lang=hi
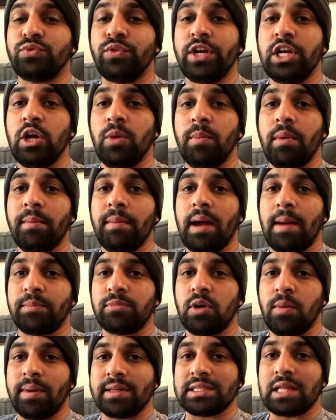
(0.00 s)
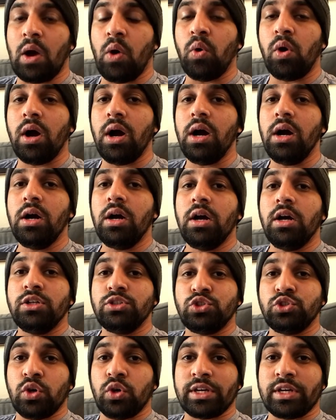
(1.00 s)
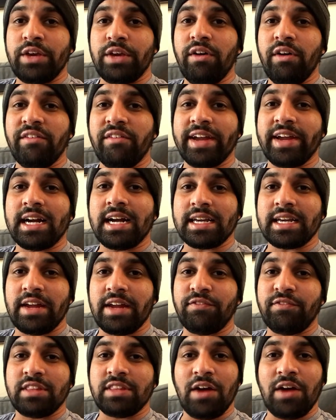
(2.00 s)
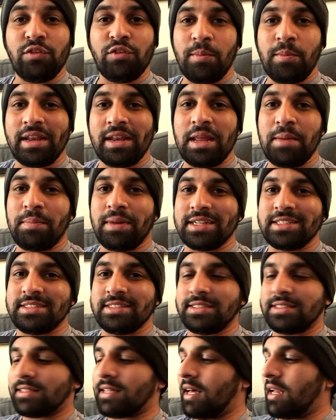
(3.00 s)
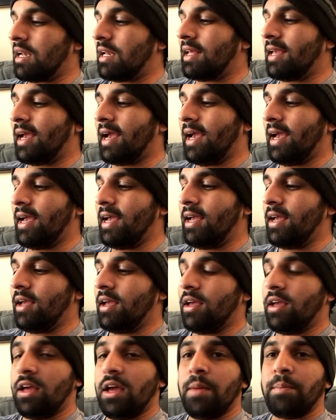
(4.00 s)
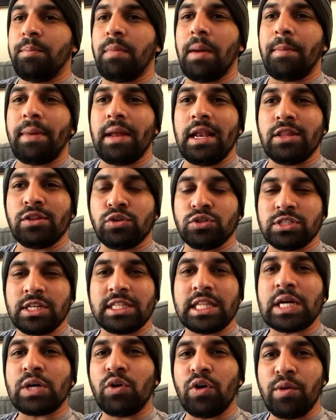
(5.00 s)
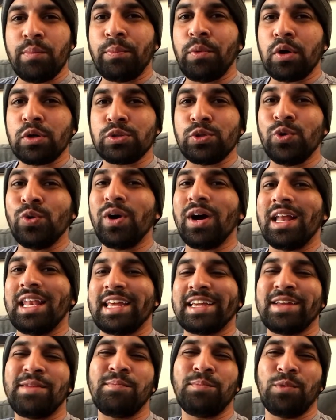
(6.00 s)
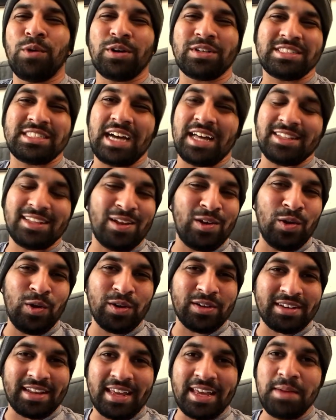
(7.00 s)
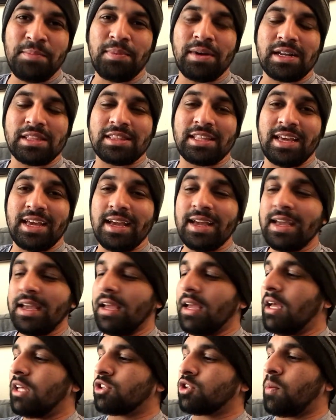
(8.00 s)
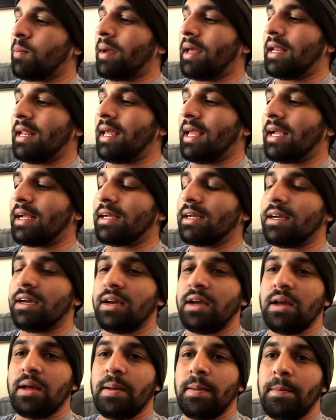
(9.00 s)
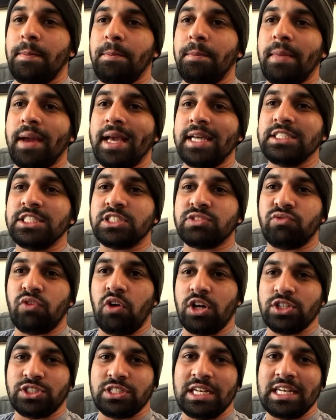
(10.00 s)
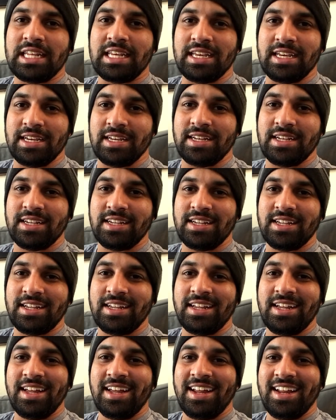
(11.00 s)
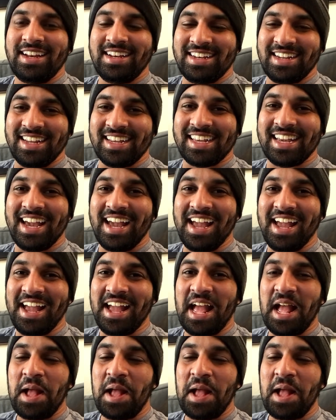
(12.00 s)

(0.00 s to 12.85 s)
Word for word: इस वीडियो में मैं आपको बताऊंगा जो गिव अवे का गिफ्ट था वो मैंने परचेस कर लिया है मैं पहले सोचा था कोई बुक दूंगा लेकिन बुक ज़्यादा लोग नहीं पढ़ते हैं तो मैंने एक मेंस वॉच ली है ठीक है